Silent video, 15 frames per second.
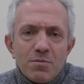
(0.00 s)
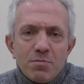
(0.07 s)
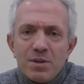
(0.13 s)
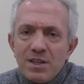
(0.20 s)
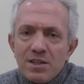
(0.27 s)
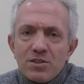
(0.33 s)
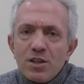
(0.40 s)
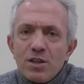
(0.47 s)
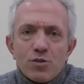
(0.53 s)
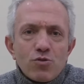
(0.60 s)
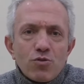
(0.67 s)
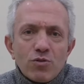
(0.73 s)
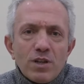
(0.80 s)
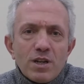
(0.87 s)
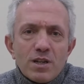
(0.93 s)
Birlikte
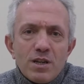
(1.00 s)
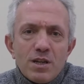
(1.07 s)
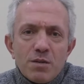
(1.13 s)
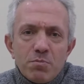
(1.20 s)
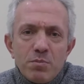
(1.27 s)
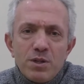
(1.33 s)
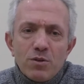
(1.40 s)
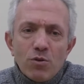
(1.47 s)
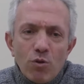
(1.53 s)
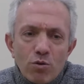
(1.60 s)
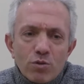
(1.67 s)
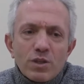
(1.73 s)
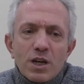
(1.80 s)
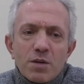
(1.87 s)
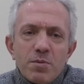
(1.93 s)
yaşıyorlar. Bir
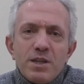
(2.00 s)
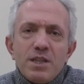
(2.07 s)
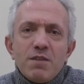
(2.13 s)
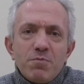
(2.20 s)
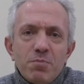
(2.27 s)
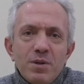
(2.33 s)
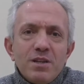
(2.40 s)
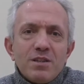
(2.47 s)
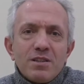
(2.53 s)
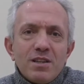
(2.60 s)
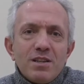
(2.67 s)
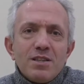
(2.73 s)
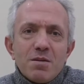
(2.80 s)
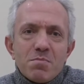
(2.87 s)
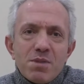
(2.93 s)
ortak bir hedef
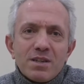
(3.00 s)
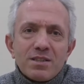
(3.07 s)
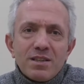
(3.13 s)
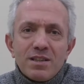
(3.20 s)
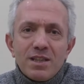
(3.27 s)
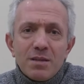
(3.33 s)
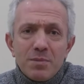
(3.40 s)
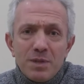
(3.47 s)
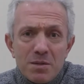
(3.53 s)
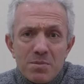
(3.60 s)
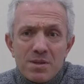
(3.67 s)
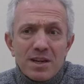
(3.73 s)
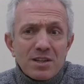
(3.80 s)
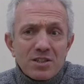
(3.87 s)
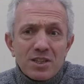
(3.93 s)
birlikteliğinden bahsedilebilir
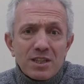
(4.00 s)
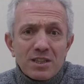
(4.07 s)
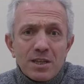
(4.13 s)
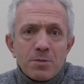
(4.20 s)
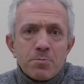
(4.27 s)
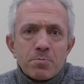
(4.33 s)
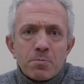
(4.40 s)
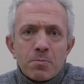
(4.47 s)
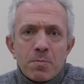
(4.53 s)
mi gerçekten?